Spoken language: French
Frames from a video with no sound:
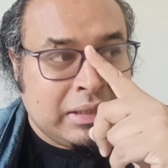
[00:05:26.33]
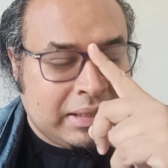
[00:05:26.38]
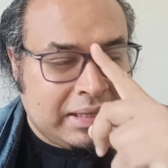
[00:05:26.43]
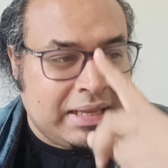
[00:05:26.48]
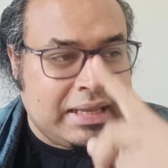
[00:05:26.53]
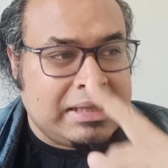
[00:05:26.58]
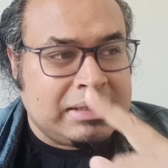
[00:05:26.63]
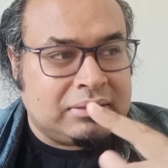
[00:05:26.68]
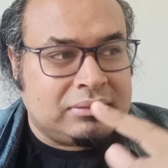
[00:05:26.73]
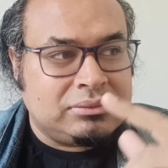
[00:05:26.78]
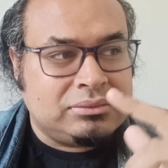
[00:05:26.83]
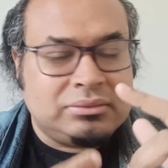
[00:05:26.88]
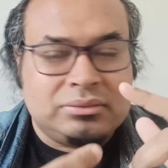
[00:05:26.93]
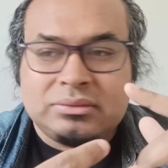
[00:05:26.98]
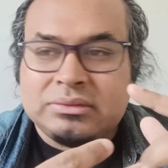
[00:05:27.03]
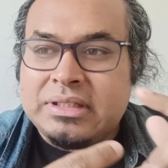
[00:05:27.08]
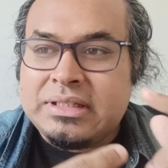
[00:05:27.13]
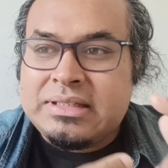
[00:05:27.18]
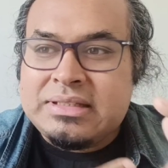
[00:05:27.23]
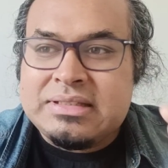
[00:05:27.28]
Et
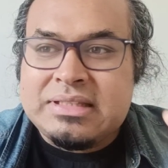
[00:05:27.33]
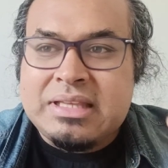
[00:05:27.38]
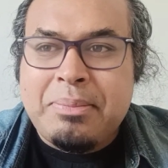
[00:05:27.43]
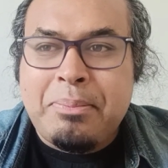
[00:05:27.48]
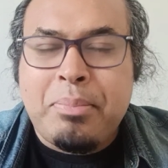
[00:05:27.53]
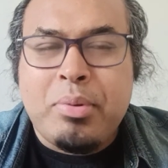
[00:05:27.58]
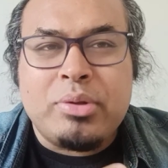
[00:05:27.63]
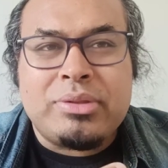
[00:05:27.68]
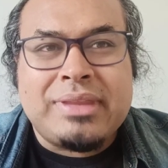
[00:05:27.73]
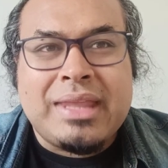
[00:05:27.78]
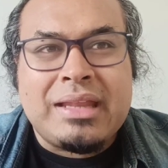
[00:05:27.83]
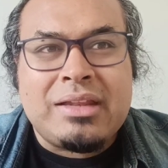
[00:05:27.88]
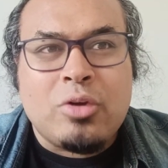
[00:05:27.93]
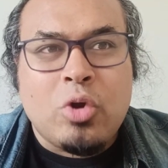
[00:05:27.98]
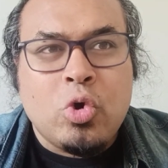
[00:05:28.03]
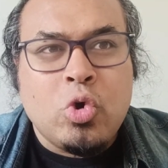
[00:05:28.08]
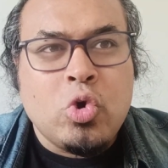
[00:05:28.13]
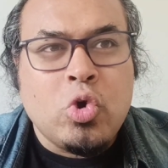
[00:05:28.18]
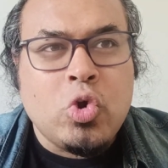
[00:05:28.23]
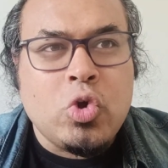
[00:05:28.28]
c'est peut-être
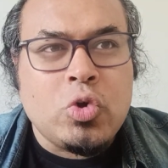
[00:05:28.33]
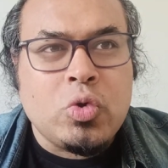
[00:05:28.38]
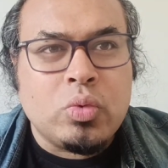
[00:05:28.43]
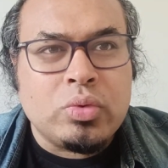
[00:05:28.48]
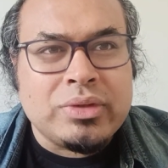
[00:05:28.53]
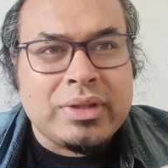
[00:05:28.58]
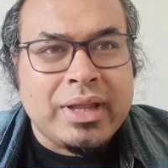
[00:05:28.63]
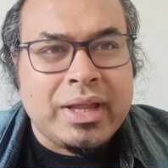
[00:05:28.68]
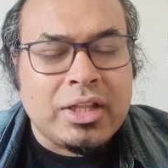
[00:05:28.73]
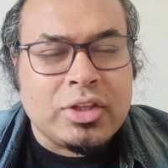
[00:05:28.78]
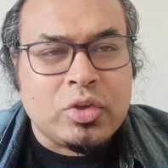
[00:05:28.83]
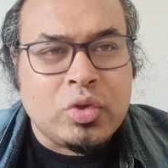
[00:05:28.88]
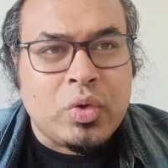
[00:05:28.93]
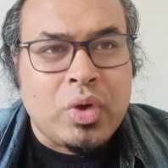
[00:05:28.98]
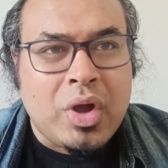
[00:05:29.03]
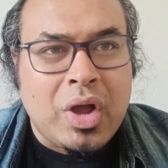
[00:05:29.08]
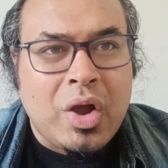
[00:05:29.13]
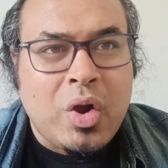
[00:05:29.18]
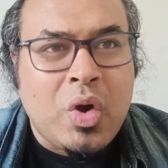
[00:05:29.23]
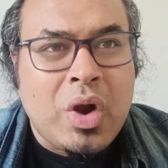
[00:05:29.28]
le contraire
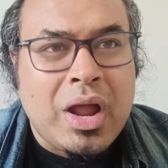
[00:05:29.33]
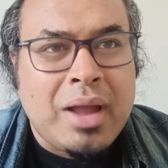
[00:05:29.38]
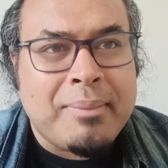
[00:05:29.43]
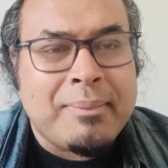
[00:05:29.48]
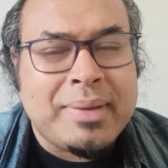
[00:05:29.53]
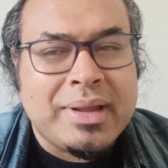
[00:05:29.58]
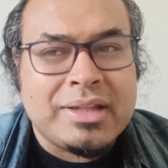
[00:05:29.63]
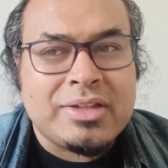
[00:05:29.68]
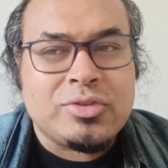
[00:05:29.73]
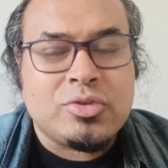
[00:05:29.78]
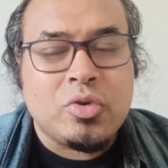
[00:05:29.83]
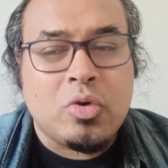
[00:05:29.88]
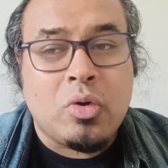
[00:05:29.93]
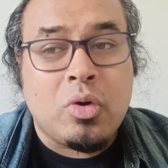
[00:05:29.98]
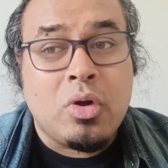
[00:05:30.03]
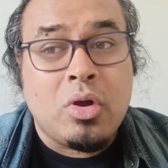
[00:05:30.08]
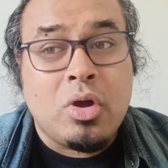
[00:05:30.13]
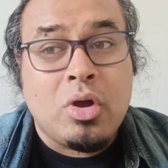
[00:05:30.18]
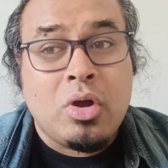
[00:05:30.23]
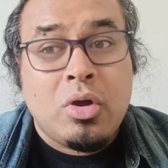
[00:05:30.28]
de Amateur
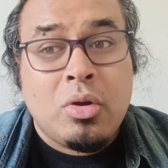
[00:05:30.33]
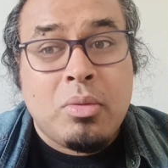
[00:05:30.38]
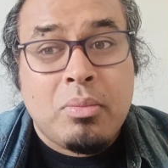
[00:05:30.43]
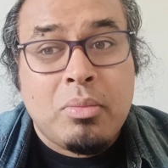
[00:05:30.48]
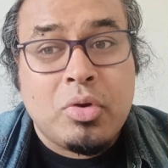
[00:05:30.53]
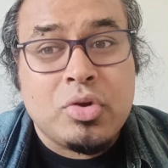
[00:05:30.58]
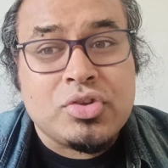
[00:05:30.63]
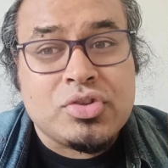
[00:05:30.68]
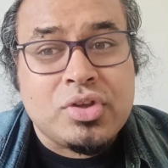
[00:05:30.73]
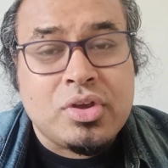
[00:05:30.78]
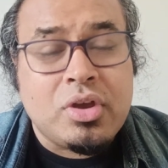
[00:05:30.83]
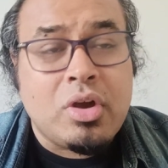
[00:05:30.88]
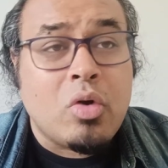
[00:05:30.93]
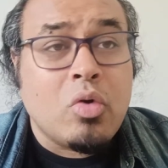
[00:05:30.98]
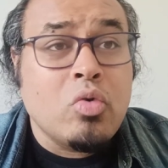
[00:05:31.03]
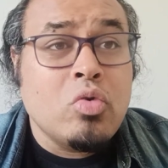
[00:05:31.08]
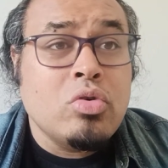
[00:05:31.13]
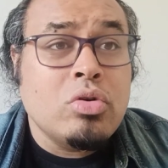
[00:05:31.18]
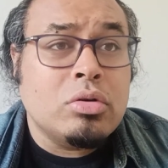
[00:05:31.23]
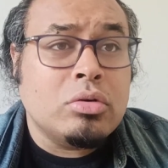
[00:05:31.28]
Mother
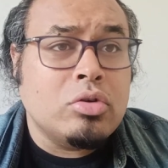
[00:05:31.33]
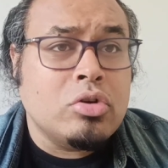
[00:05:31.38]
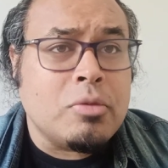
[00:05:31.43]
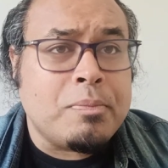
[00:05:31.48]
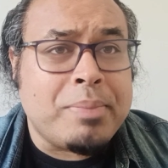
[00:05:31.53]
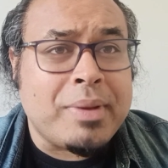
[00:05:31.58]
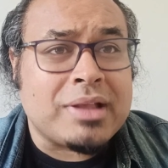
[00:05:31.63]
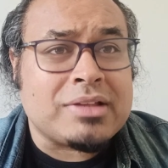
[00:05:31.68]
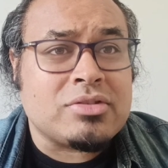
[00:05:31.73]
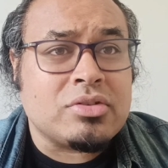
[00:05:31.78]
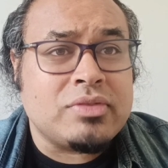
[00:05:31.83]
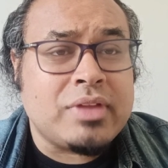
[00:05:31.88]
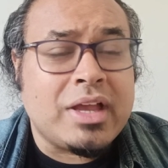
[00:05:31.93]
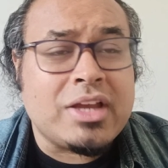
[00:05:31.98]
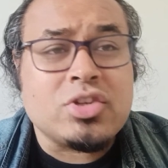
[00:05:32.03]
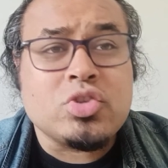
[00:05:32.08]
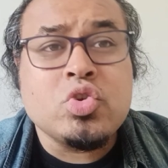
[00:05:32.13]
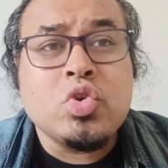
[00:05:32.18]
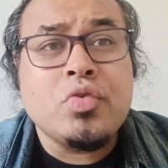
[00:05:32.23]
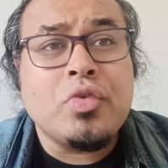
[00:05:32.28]
où le
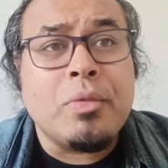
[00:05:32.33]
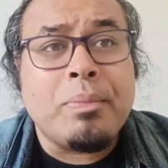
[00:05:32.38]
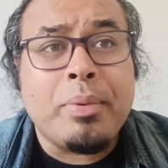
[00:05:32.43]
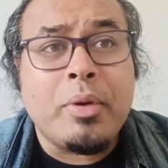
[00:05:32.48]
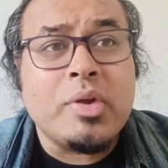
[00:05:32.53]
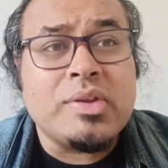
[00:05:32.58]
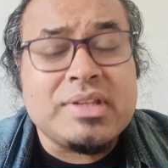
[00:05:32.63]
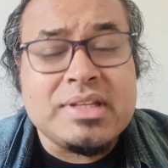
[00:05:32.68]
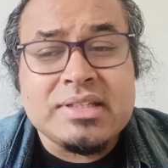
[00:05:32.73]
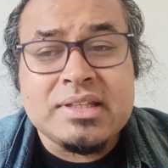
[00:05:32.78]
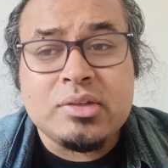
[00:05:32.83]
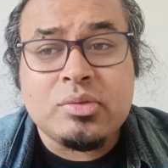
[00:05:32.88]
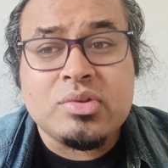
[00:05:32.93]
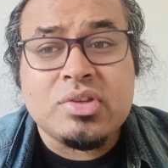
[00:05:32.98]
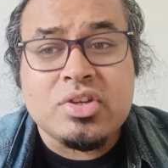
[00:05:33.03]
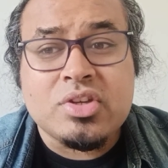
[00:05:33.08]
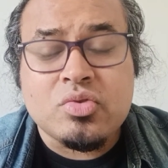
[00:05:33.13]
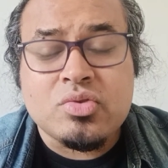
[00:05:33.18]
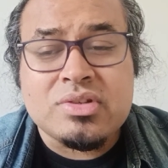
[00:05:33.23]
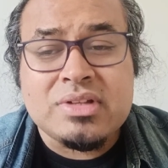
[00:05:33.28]
personnage ne veut pas utiliser toutes
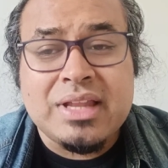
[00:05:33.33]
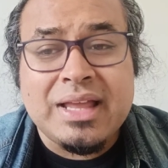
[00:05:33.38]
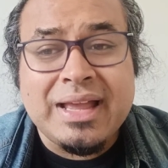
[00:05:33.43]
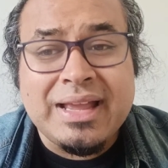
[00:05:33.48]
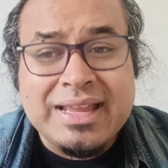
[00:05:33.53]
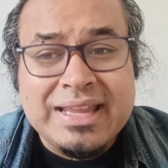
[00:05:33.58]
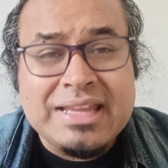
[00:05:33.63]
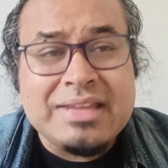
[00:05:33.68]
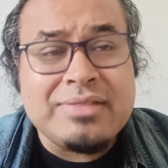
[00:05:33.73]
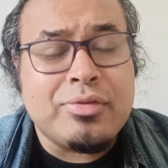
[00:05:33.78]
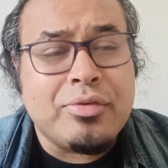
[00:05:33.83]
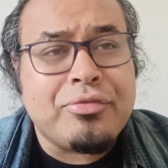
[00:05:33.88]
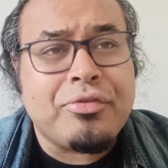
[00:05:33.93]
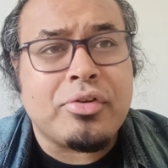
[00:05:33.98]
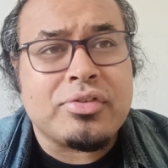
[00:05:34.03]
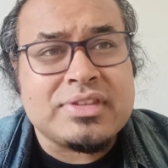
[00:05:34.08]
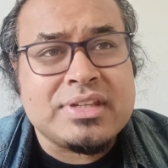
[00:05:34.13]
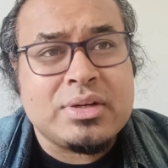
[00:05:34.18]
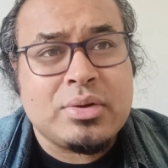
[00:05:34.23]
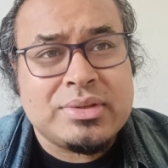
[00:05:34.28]
ces choses-là et il veut
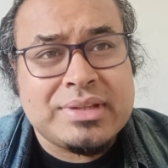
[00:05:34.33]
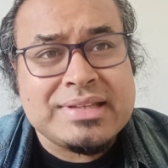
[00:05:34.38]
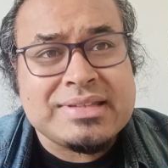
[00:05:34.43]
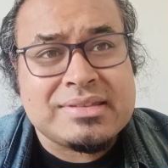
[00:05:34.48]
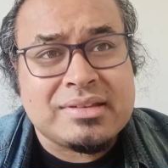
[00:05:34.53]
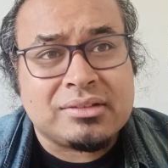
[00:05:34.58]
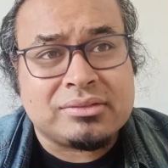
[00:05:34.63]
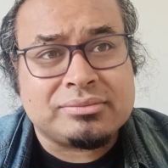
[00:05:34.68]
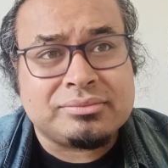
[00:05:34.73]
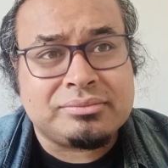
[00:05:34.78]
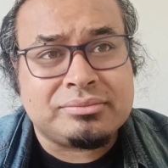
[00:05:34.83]
forcer le destin.